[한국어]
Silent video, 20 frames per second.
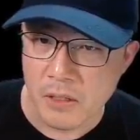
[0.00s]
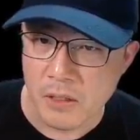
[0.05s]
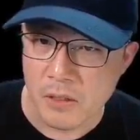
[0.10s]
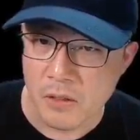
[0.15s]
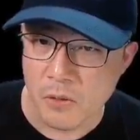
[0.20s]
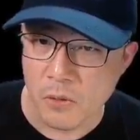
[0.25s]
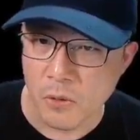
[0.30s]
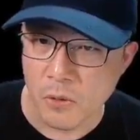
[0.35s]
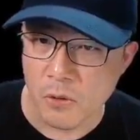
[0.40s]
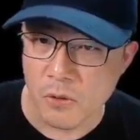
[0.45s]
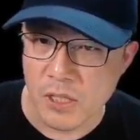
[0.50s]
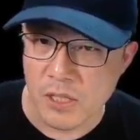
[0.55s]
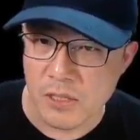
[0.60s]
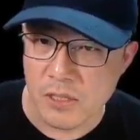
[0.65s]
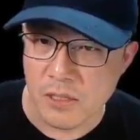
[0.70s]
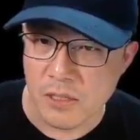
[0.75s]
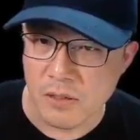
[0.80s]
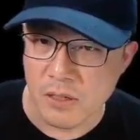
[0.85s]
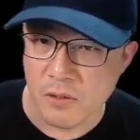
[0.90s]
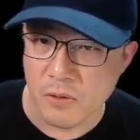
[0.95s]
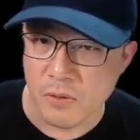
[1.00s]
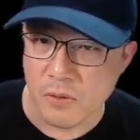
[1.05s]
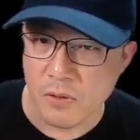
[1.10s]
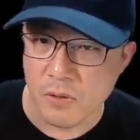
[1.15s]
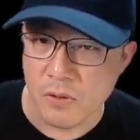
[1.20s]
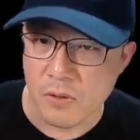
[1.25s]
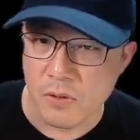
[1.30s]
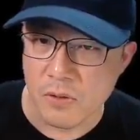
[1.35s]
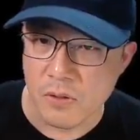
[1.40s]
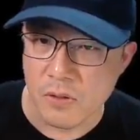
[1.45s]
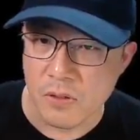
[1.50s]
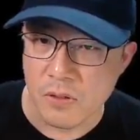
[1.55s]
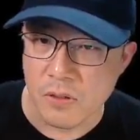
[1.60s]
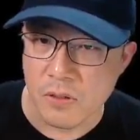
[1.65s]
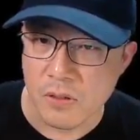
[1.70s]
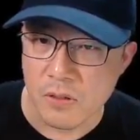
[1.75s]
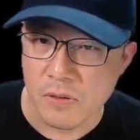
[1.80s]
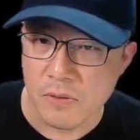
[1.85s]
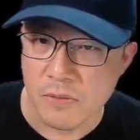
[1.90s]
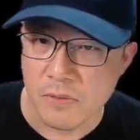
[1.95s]
이런 걸로 되어 있을 거야 이런 걸로
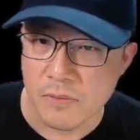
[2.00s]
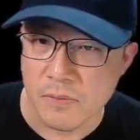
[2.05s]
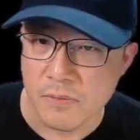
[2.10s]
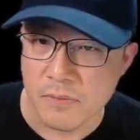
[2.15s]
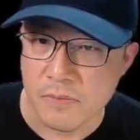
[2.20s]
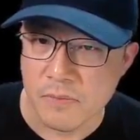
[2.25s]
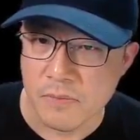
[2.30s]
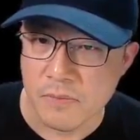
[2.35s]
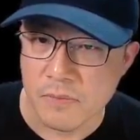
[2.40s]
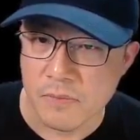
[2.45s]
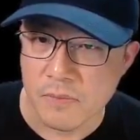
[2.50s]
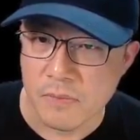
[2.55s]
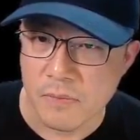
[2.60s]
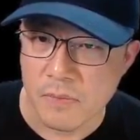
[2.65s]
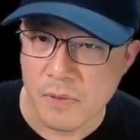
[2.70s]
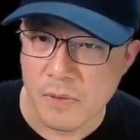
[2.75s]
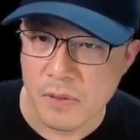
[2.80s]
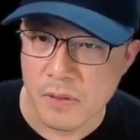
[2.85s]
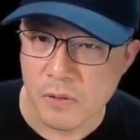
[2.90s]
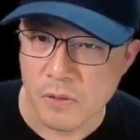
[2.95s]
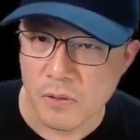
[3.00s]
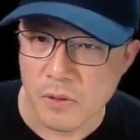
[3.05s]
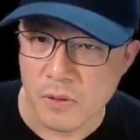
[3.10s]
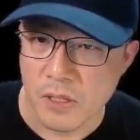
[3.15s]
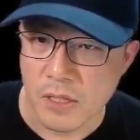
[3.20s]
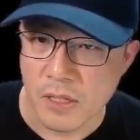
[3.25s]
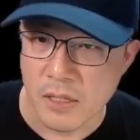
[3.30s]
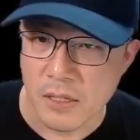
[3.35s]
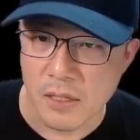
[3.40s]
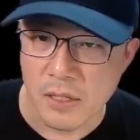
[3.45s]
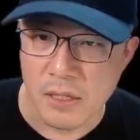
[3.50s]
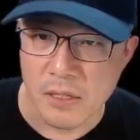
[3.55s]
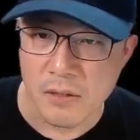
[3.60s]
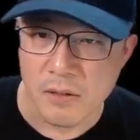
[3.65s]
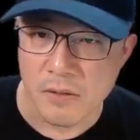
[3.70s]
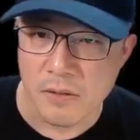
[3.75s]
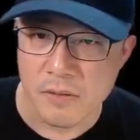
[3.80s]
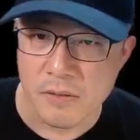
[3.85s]
어. 그렇게 되어 있네요